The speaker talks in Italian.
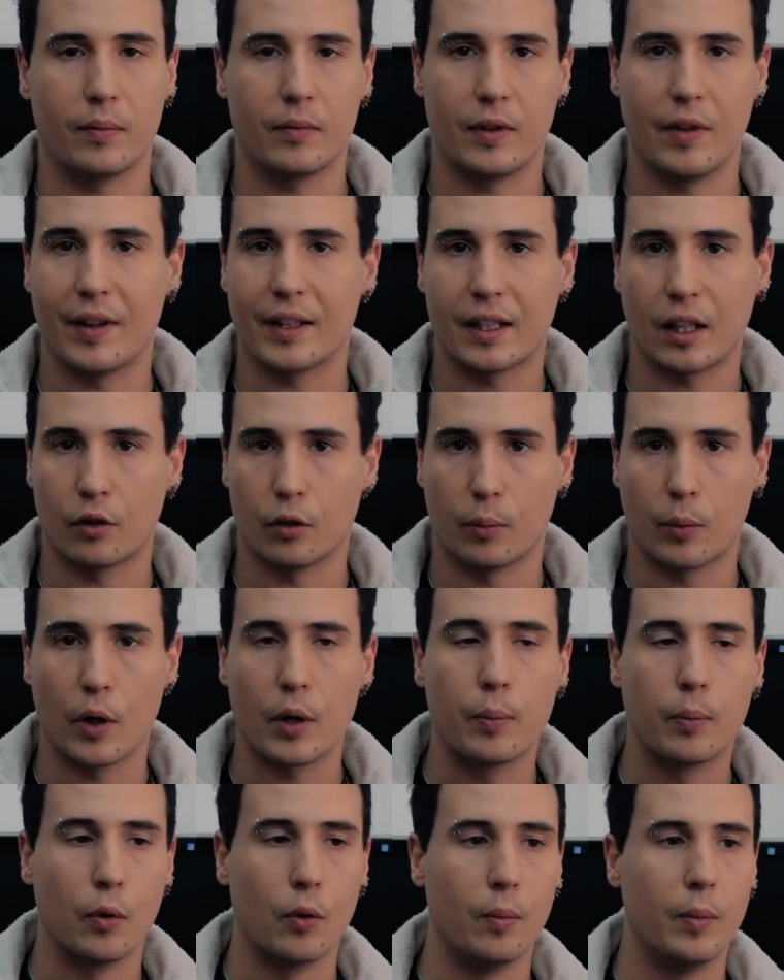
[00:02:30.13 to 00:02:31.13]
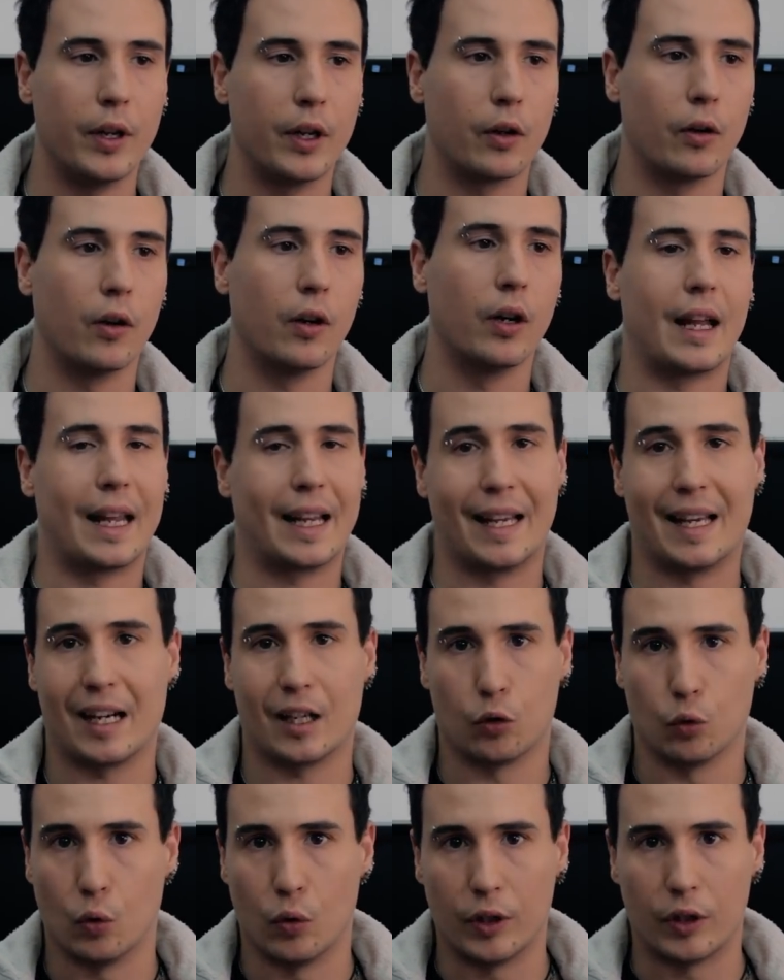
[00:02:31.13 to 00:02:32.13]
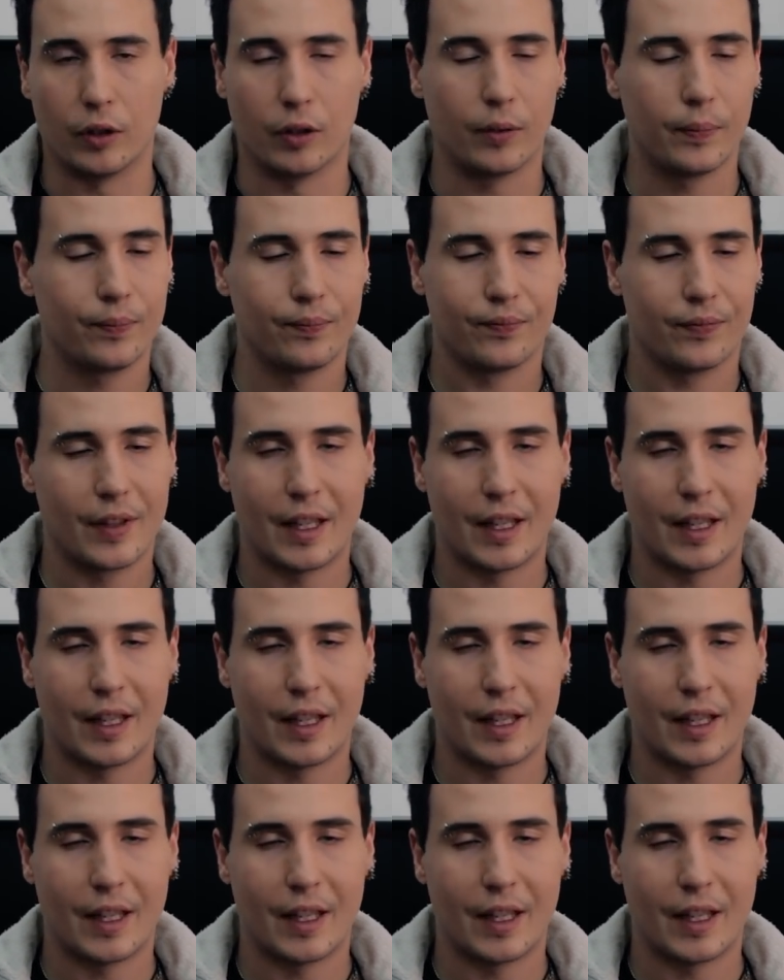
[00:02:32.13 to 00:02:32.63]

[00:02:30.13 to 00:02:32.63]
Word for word: diventato poi pubblico e gratuito,